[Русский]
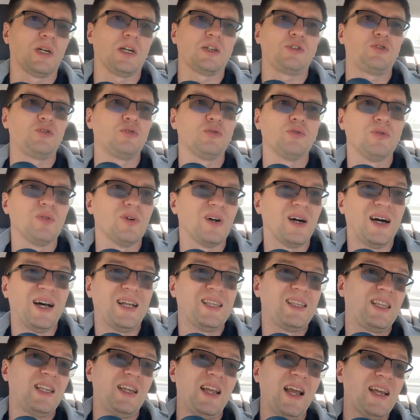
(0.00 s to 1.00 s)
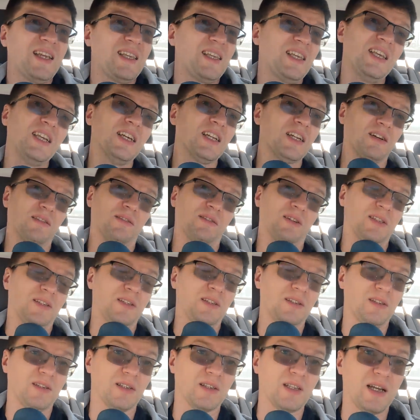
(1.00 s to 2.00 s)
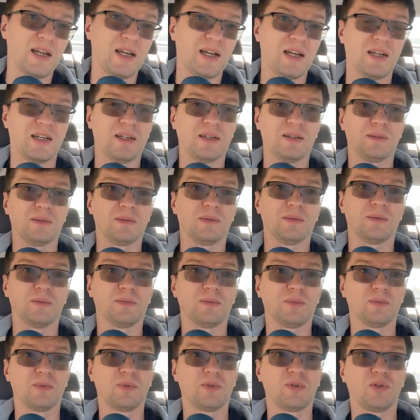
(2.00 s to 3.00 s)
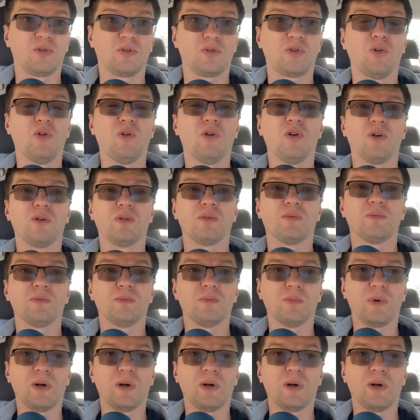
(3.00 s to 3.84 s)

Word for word: хочу отреагировать на то,